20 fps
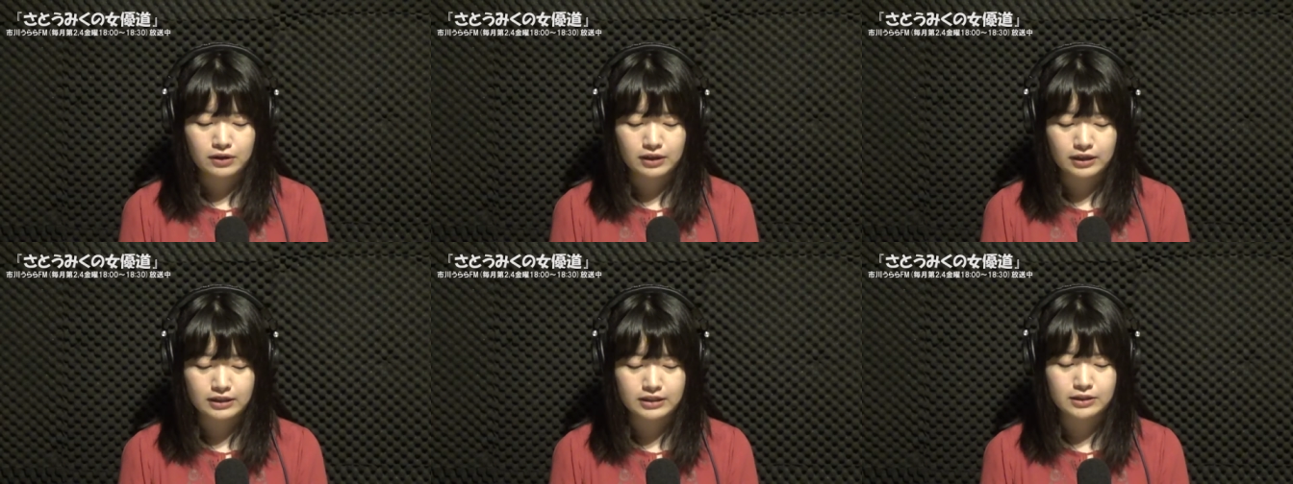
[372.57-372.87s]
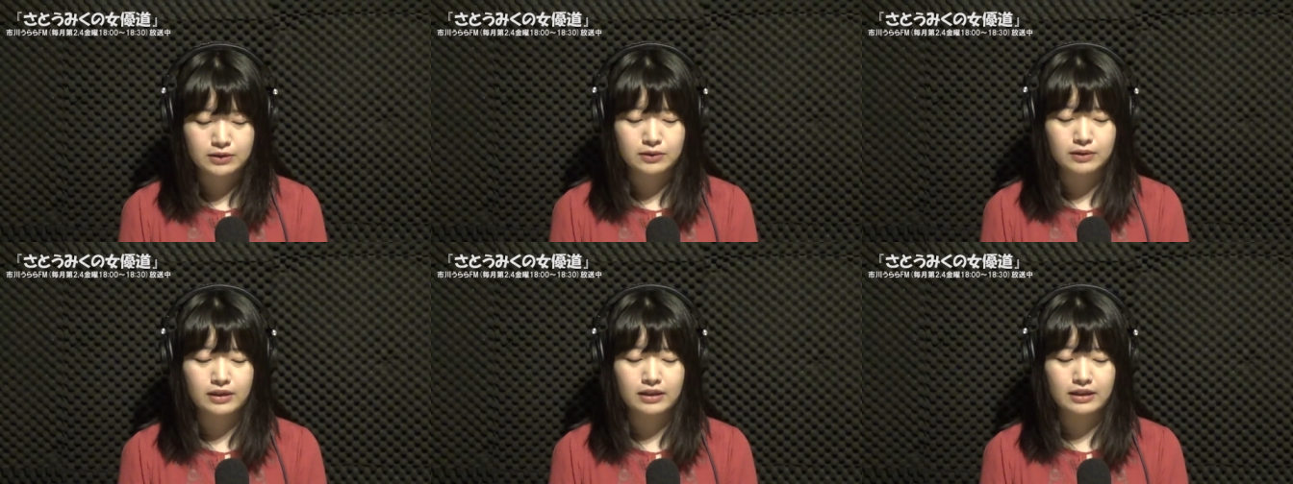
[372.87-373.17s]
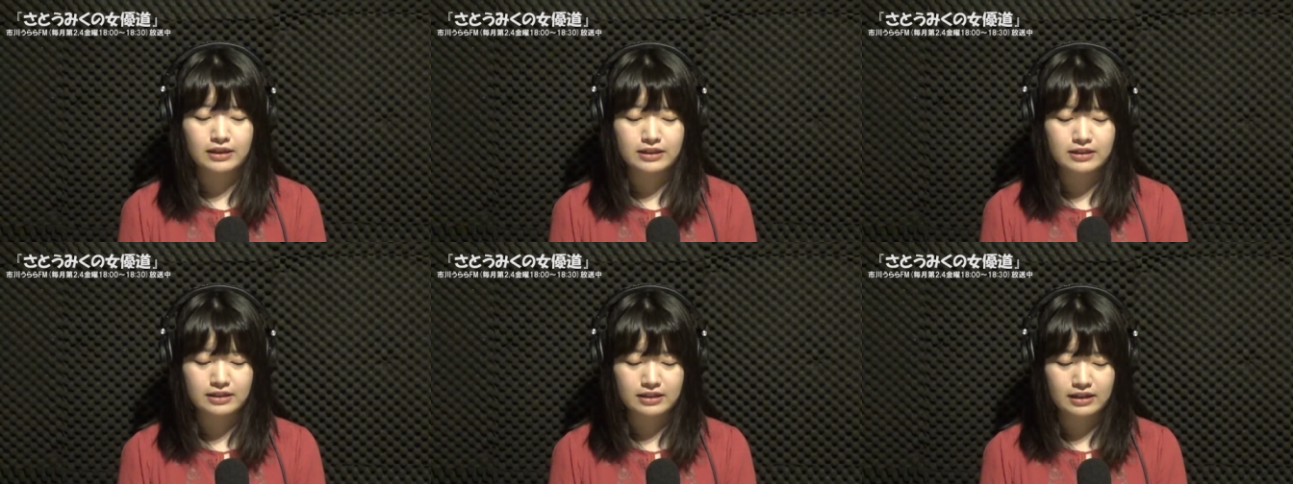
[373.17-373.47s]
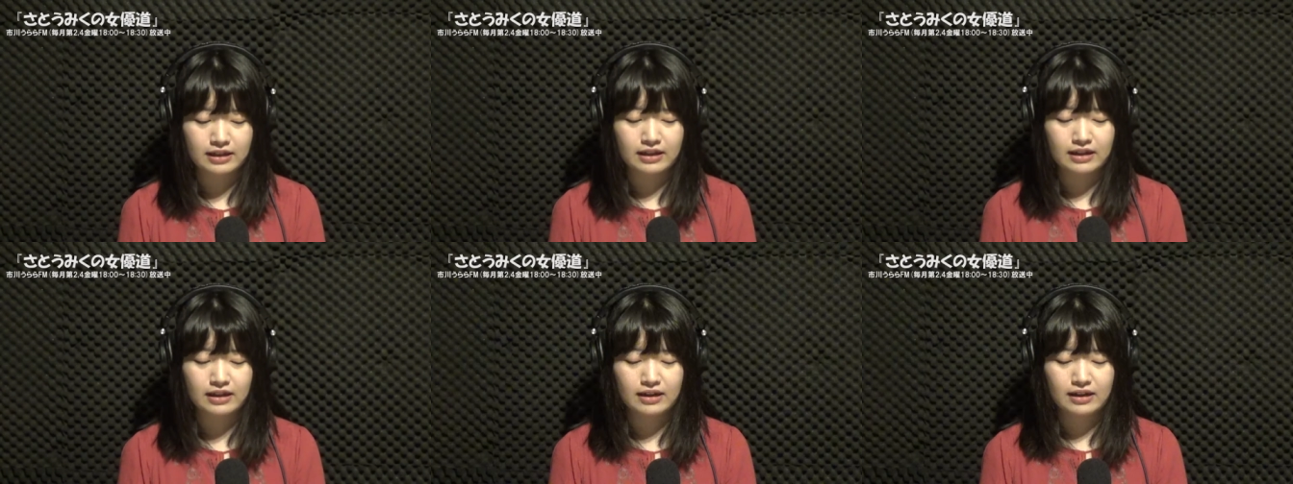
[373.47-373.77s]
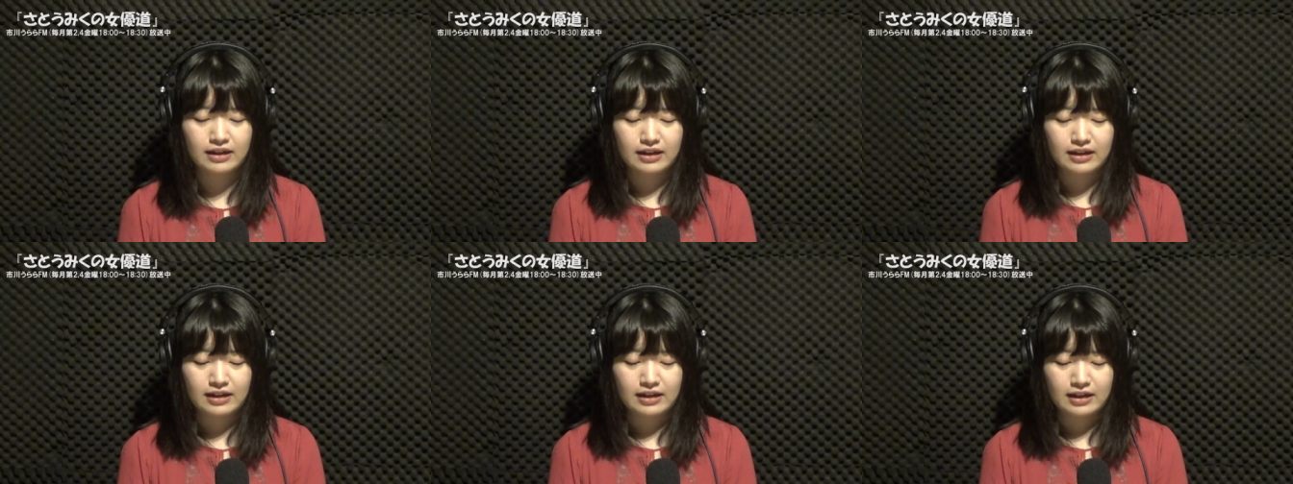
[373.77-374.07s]
らしくてですね
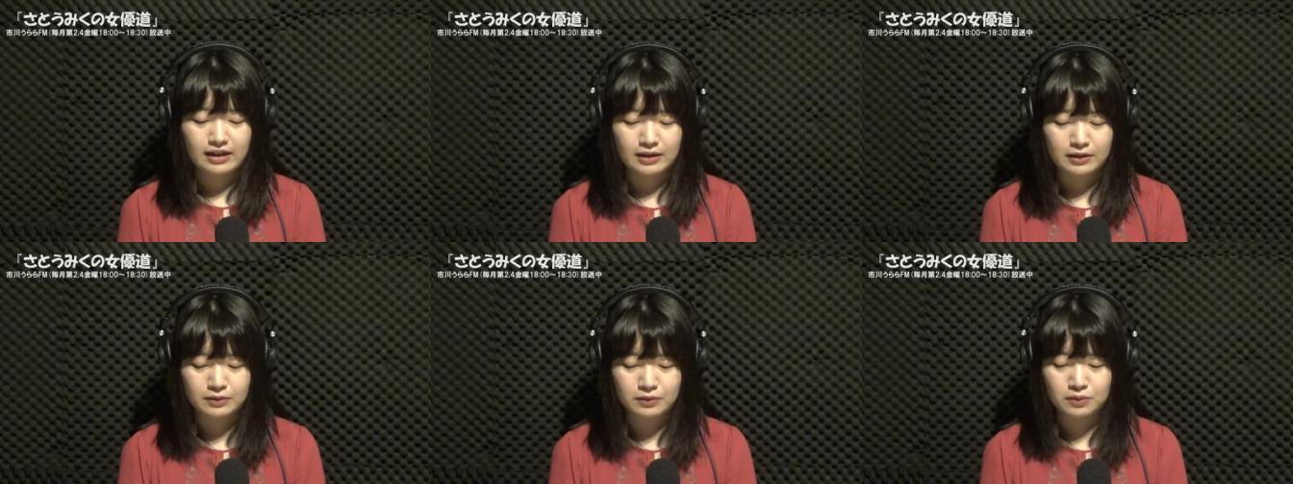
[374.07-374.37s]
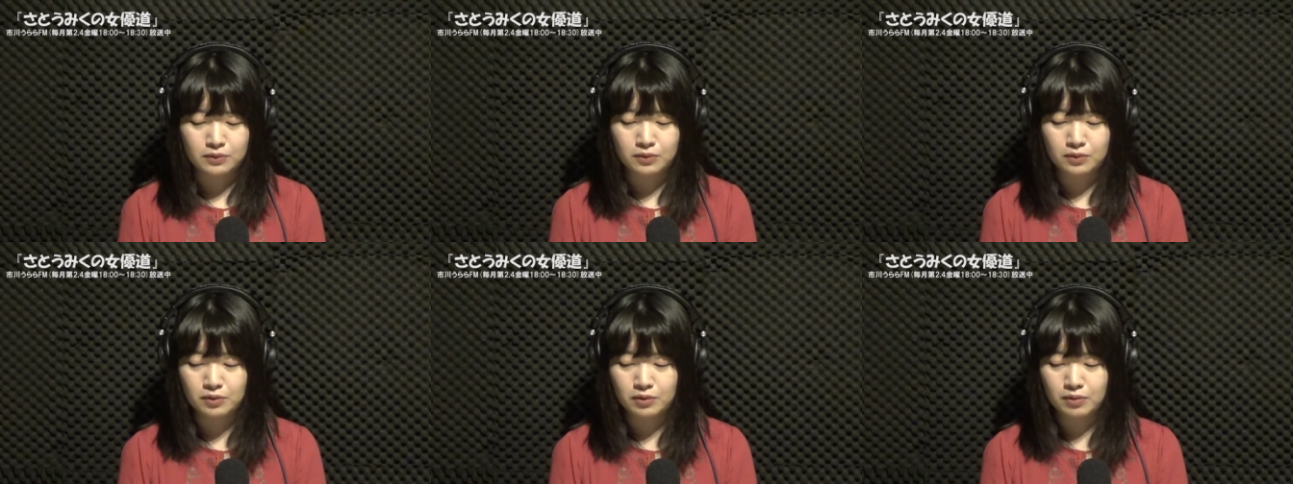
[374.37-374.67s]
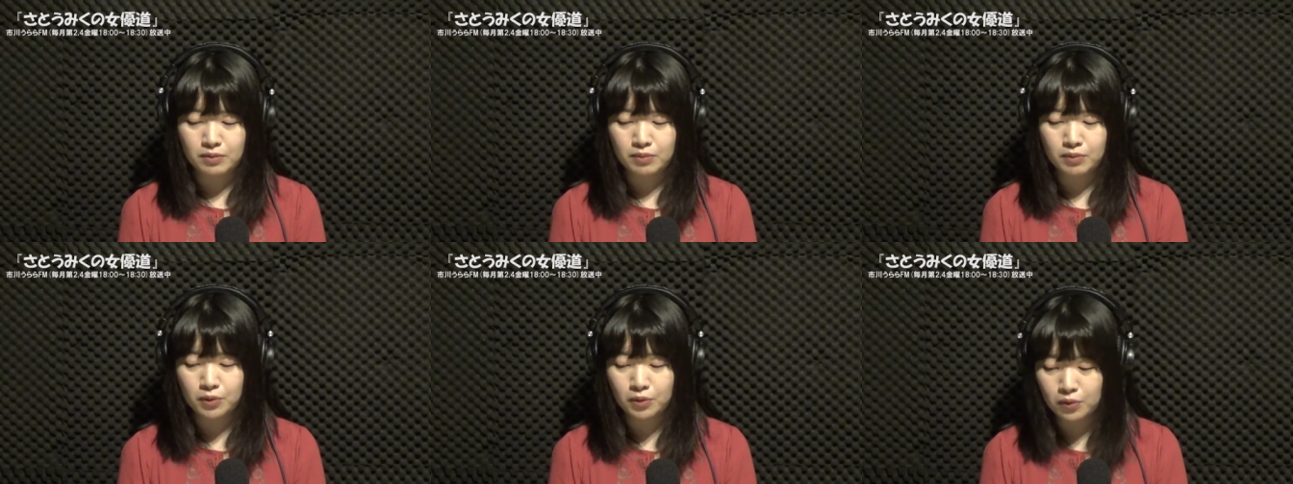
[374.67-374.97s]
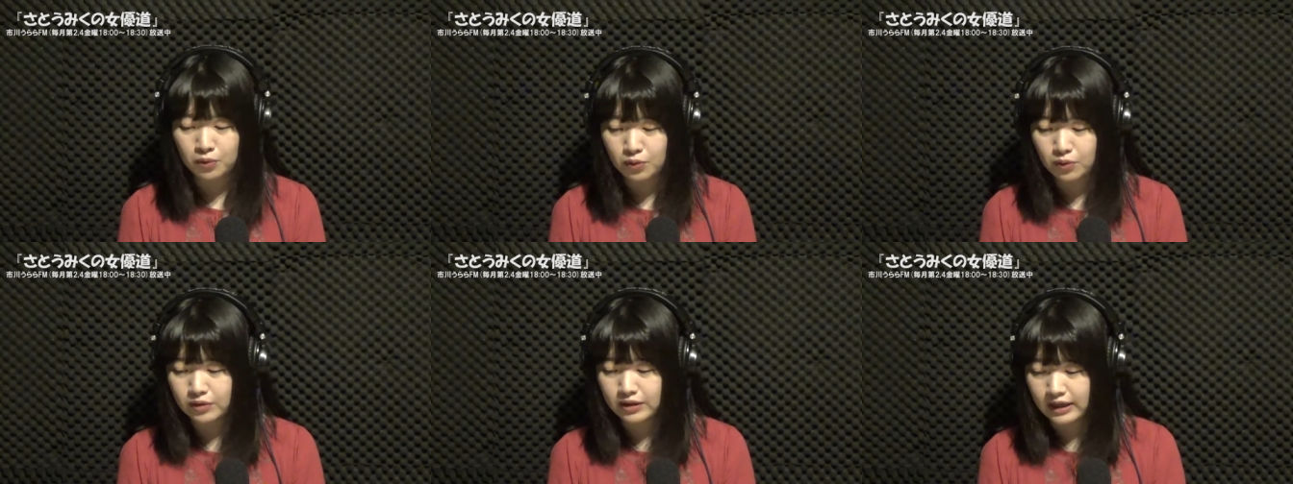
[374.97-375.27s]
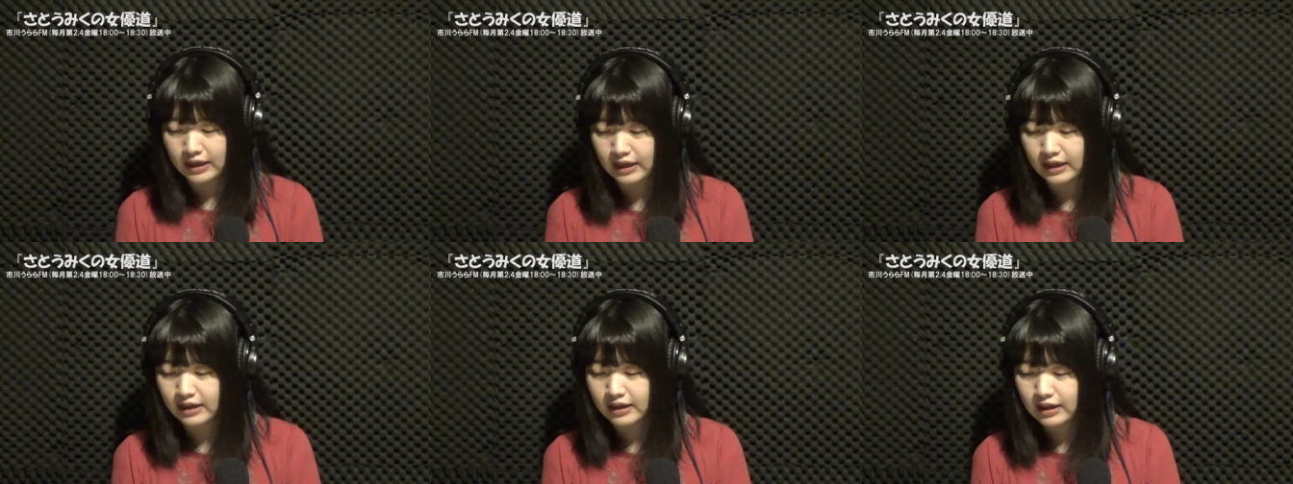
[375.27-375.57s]
あのもう
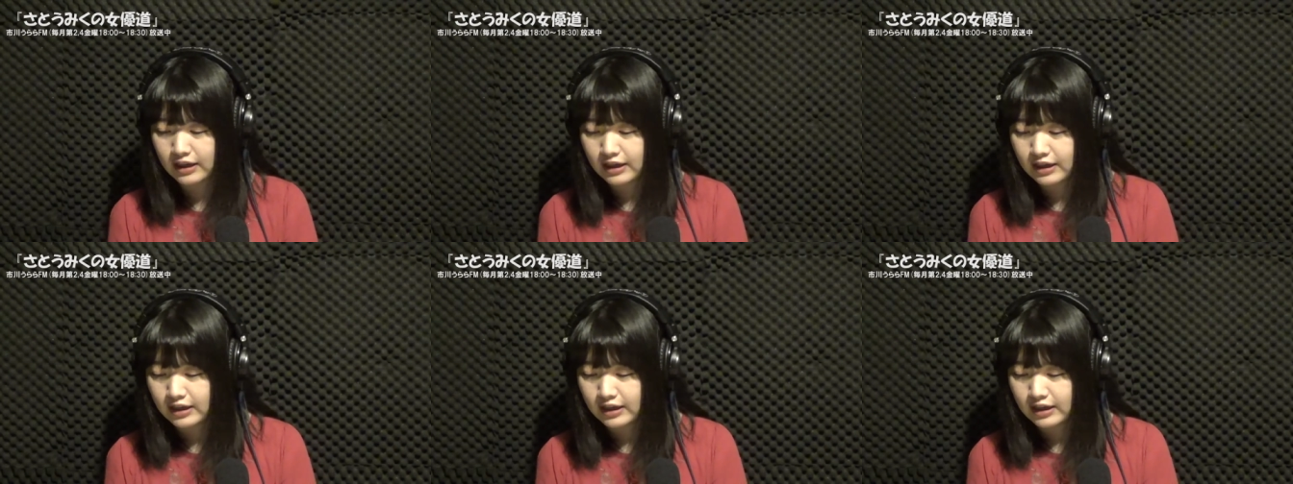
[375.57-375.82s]
ね